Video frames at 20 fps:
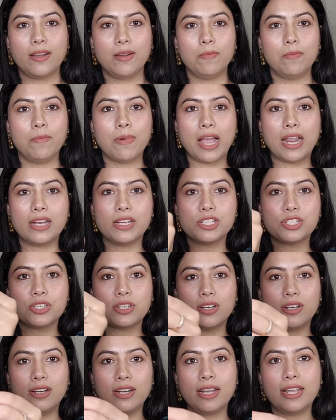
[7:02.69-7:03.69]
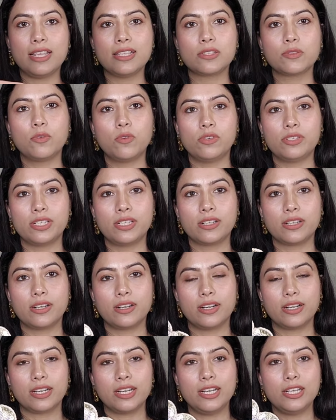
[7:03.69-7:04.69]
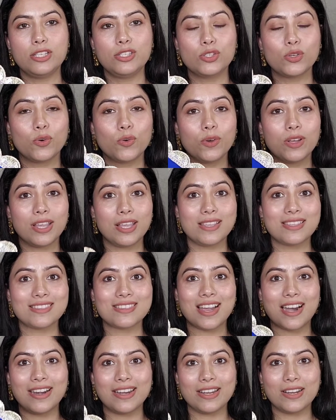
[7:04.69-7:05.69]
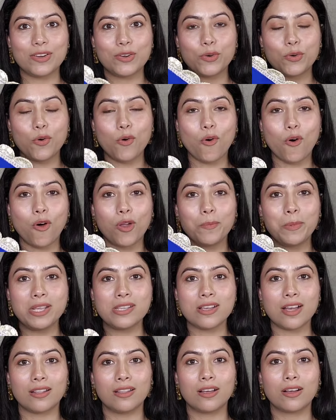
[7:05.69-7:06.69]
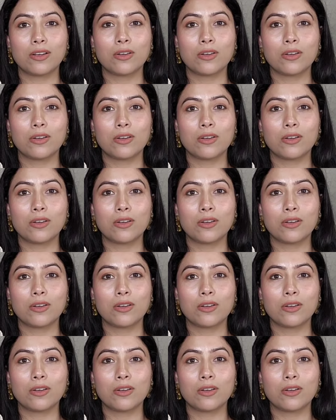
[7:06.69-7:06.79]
एम्बेलिश लेस गोल्डन कलर की जो इस साड़ी को और भी ज़्यादा